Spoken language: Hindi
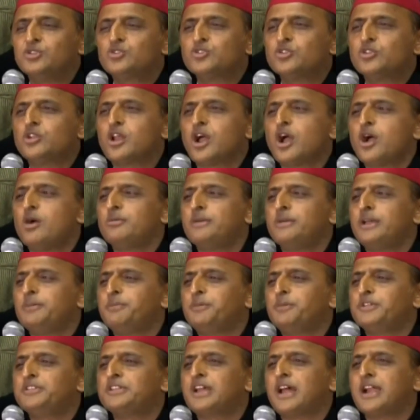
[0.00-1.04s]
चुनाव
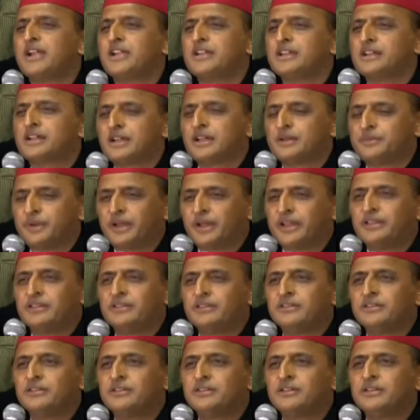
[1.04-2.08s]
में प्रचार न कर पाए
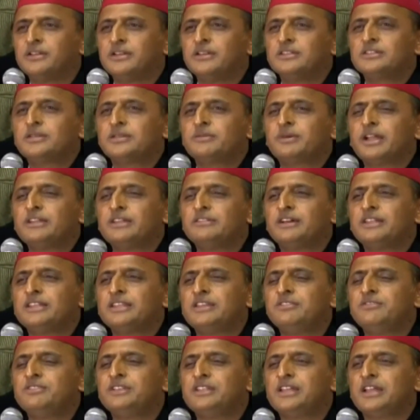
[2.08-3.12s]

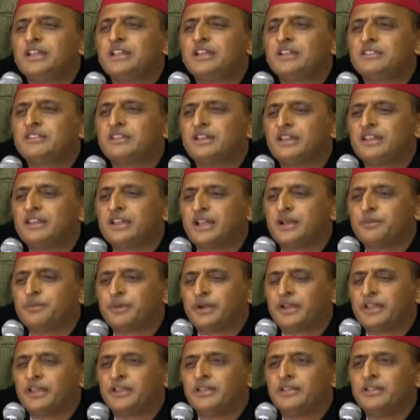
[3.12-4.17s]
समाजवादी विजय रथ न निकल
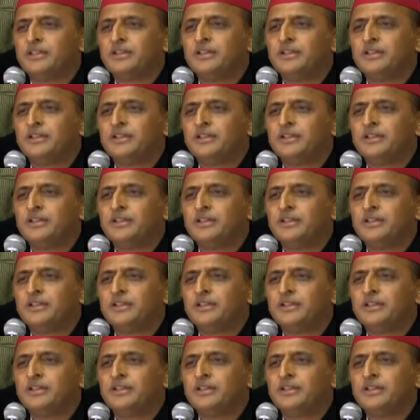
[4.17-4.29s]
पड़े